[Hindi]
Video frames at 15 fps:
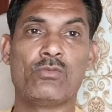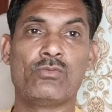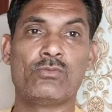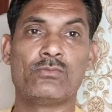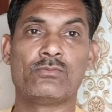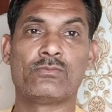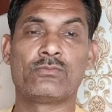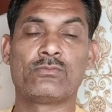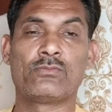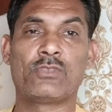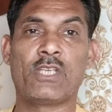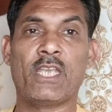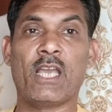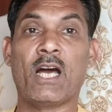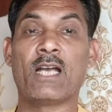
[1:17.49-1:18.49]
हूँ
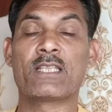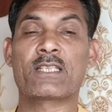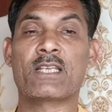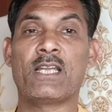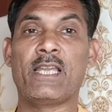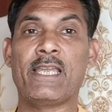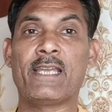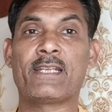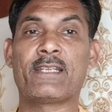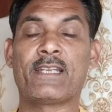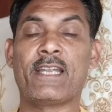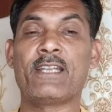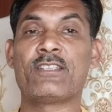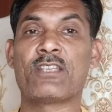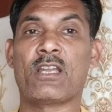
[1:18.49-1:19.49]
कि आजकल एक
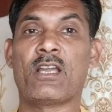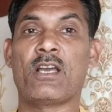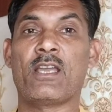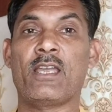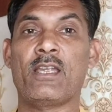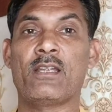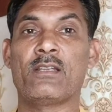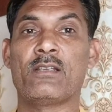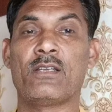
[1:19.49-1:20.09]
ट्रेंड चला है